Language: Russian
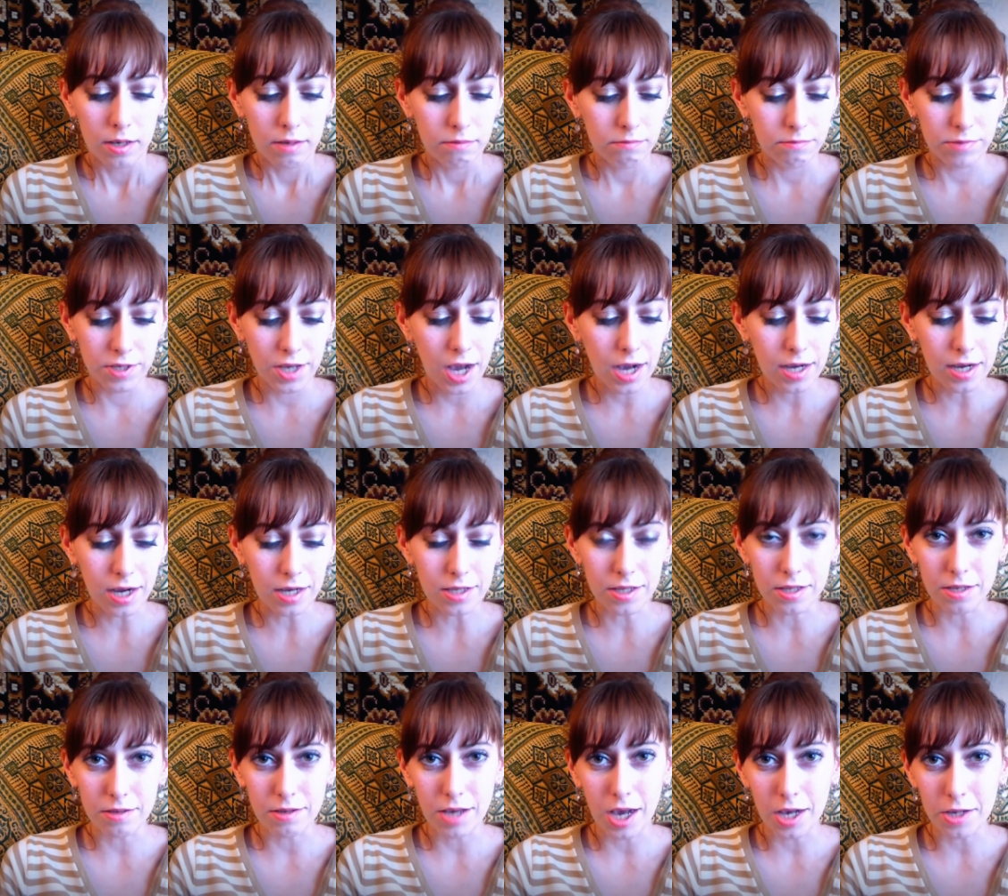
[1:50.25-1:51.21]
Я
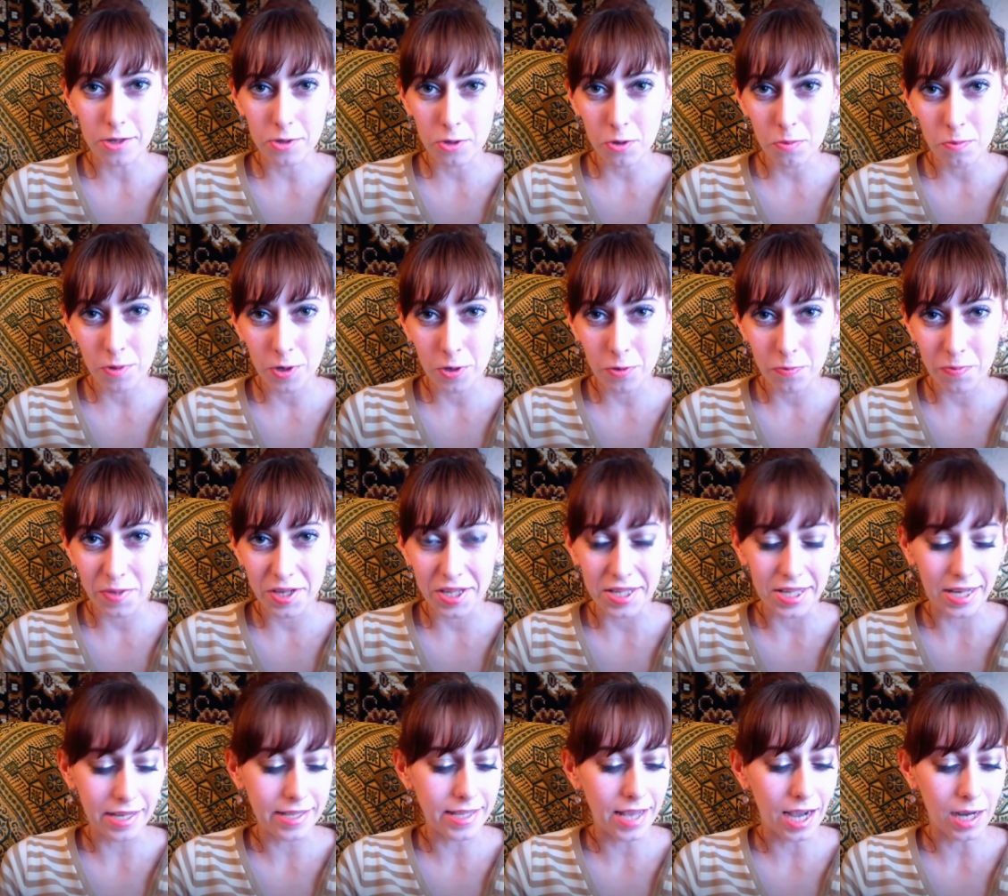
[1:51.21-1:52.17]
как-то не особо
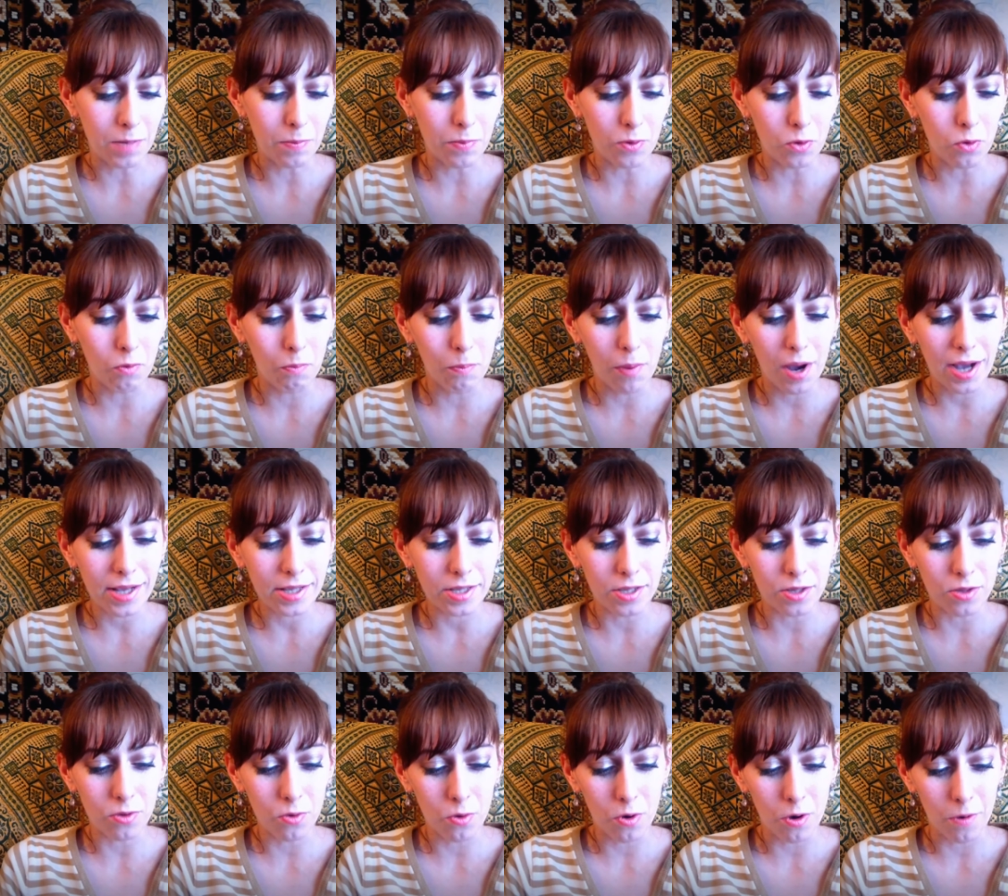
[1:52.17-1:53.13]
любитель так покупать,
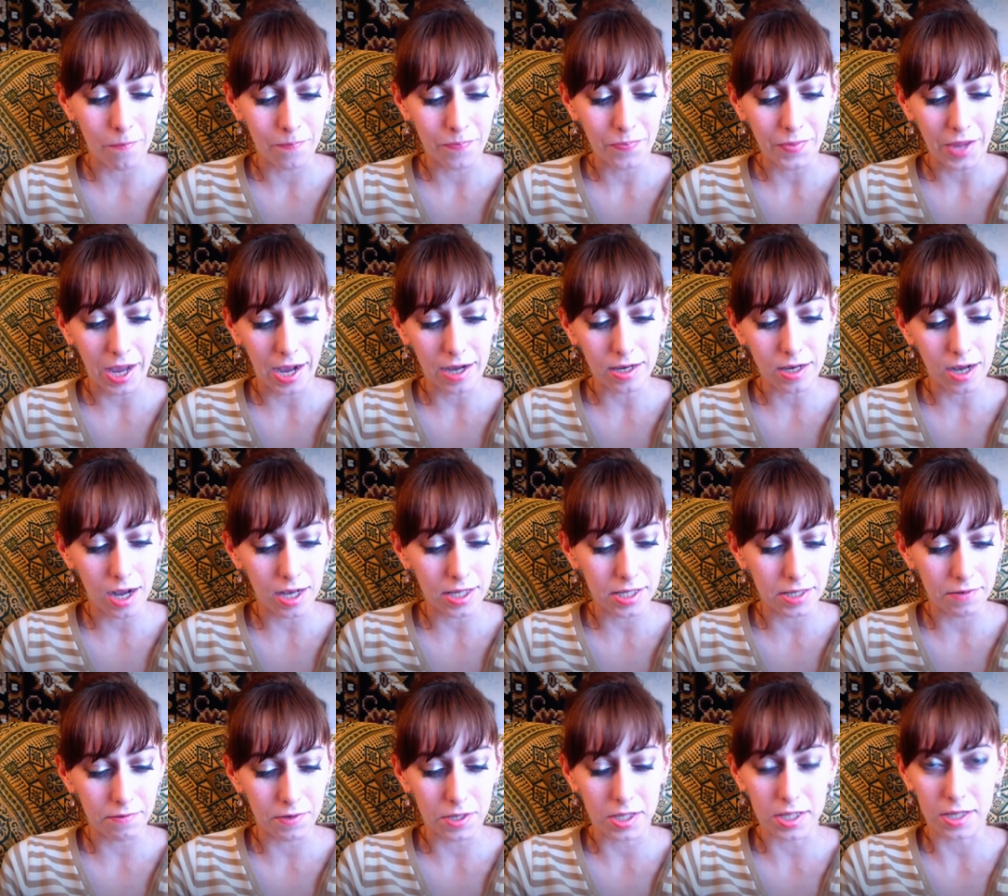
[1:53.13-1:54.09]
но,
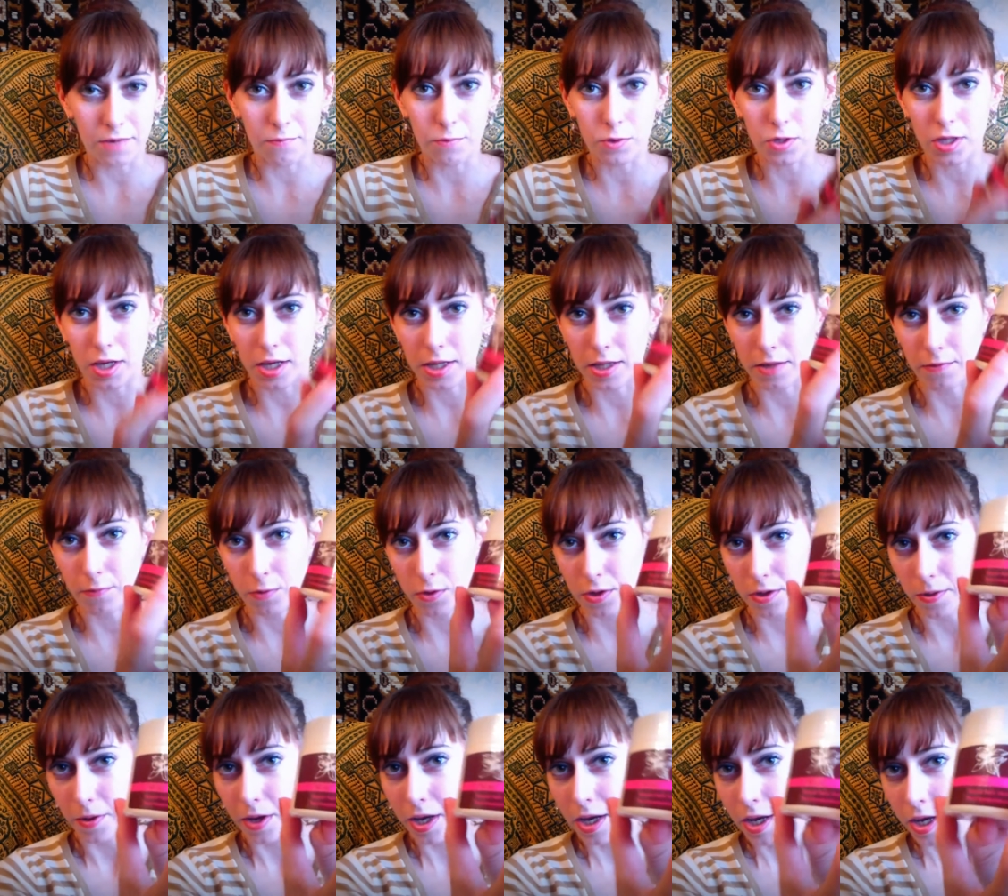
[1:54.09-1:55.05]
оказывается, вот эта
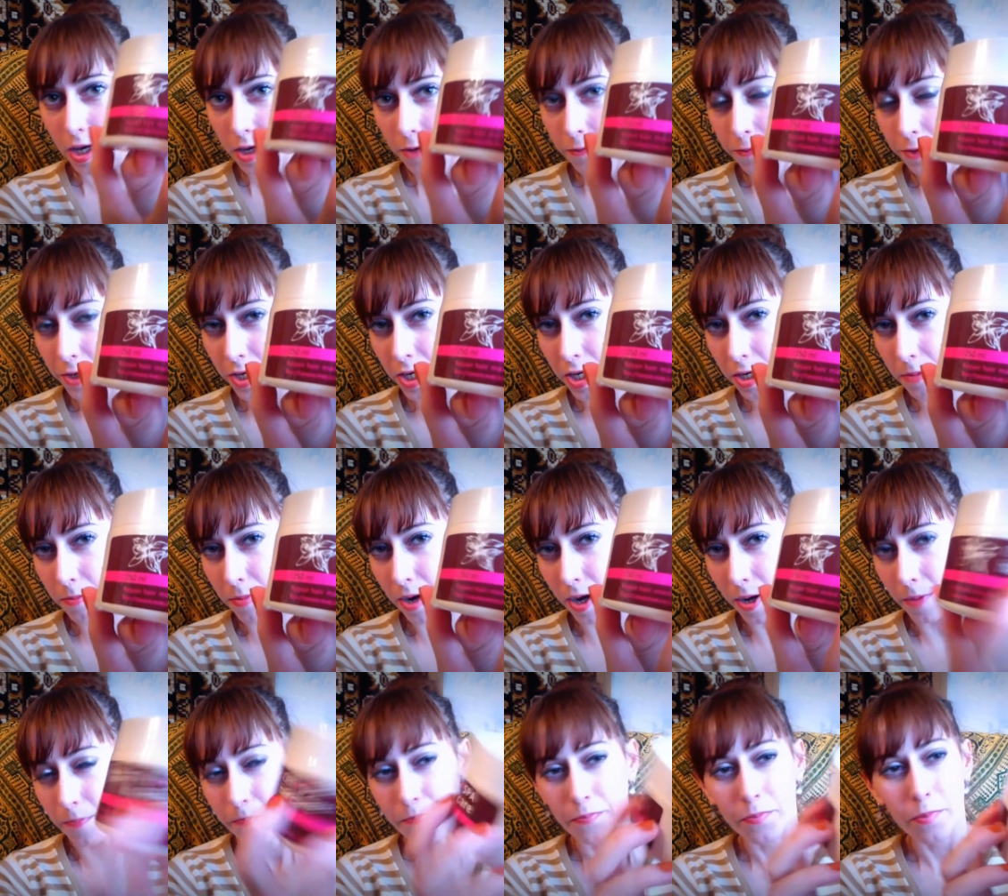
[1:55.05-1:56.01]
вот
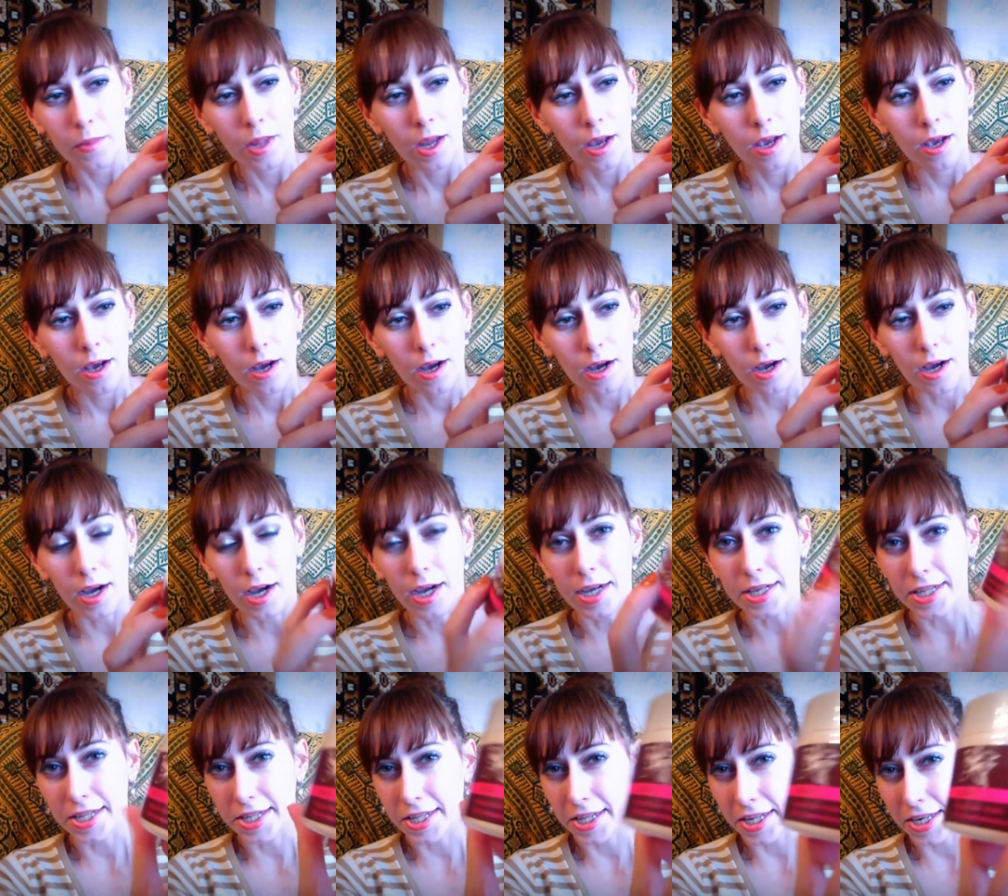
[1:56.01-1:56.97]
фирма,
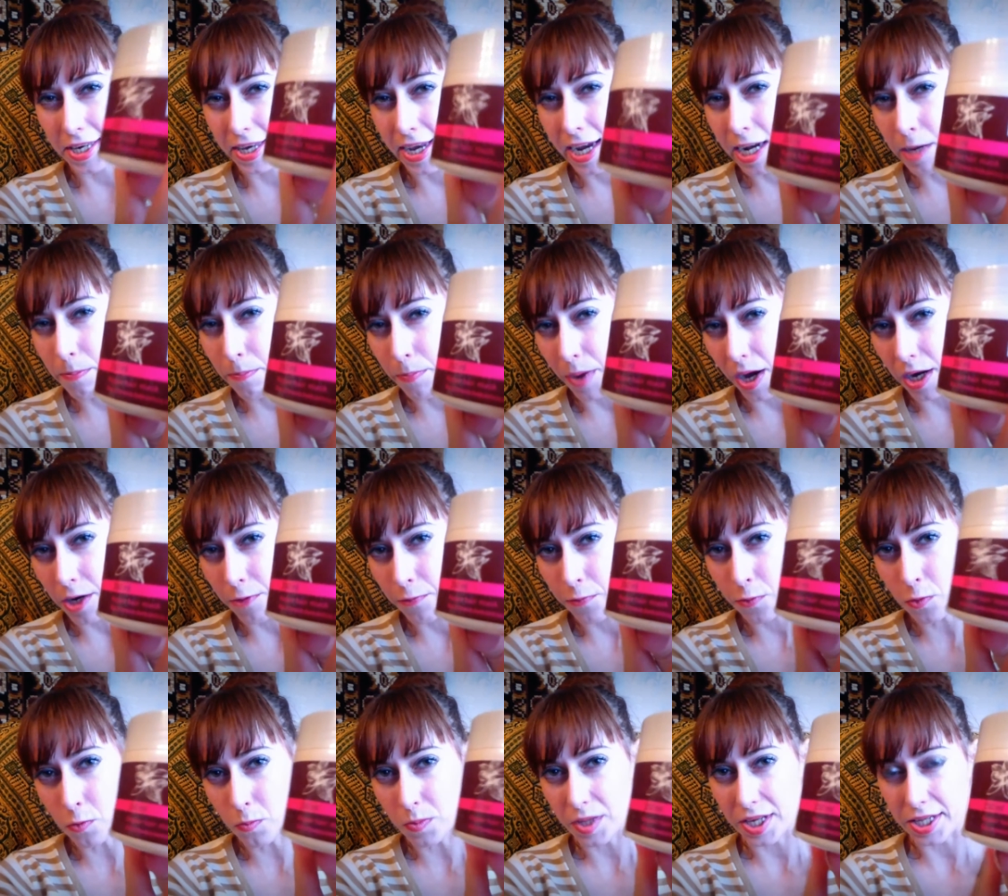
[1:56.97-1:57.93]
а, CL
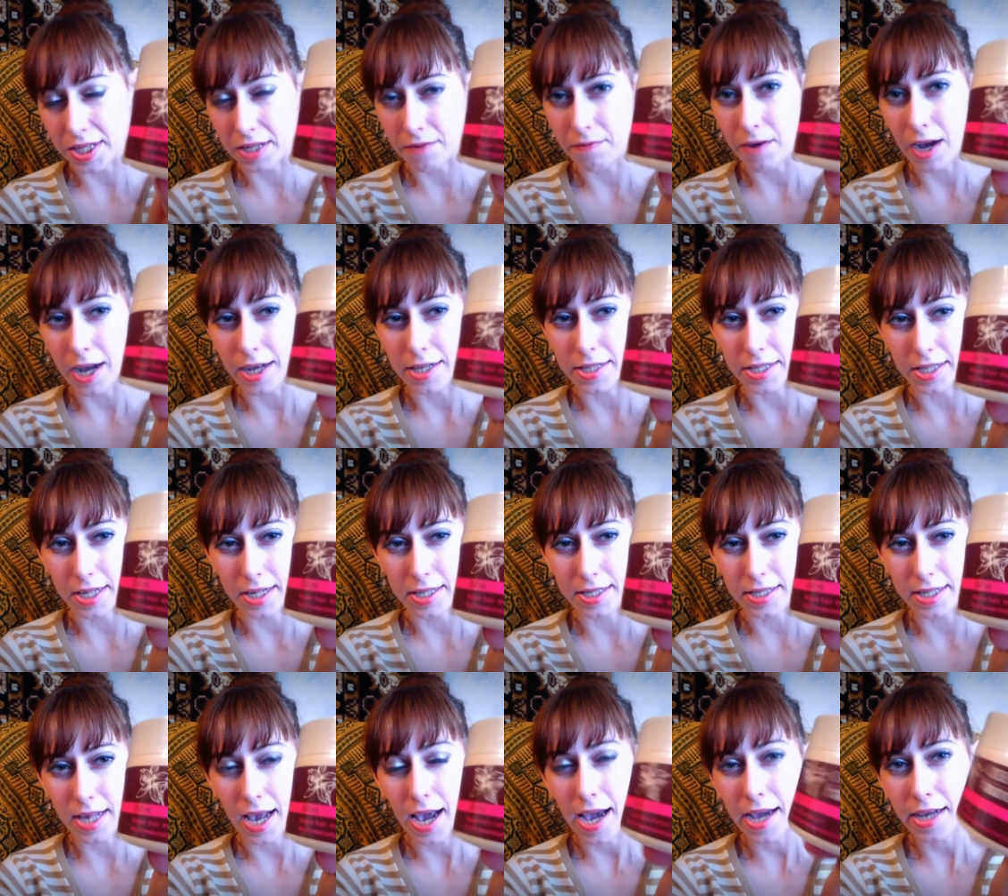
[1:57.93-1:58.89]
Parfum называется
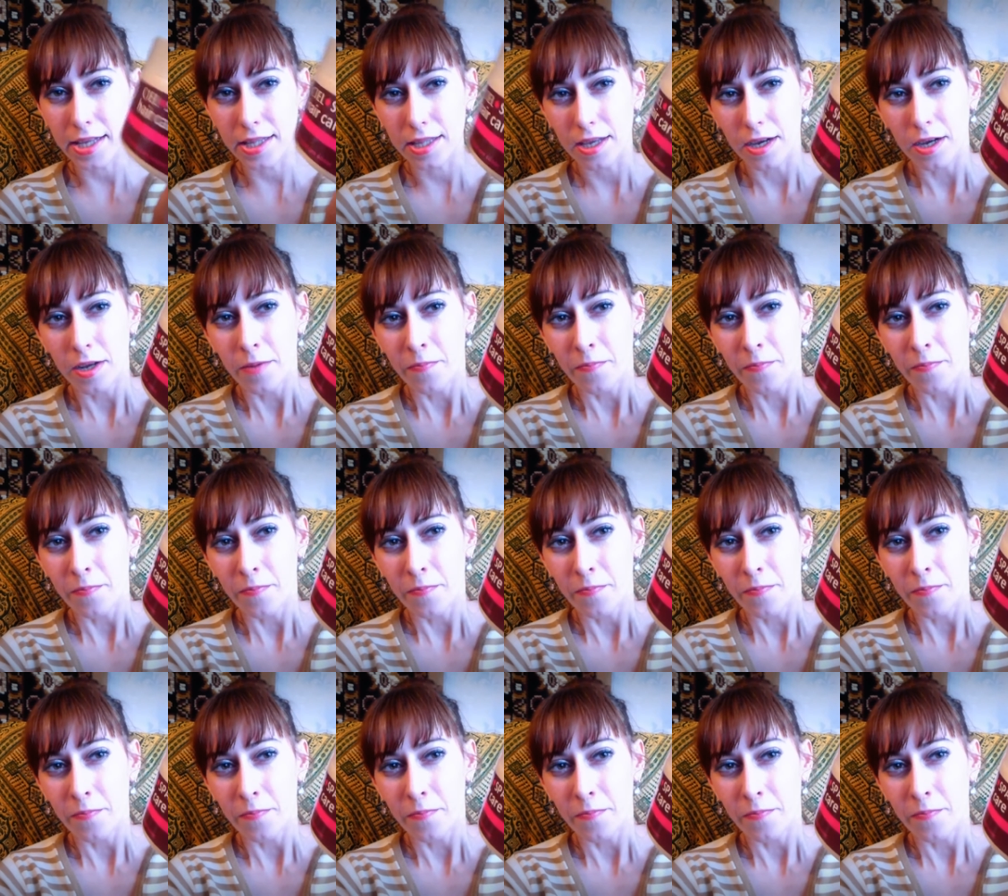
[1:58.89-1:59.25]
сайт.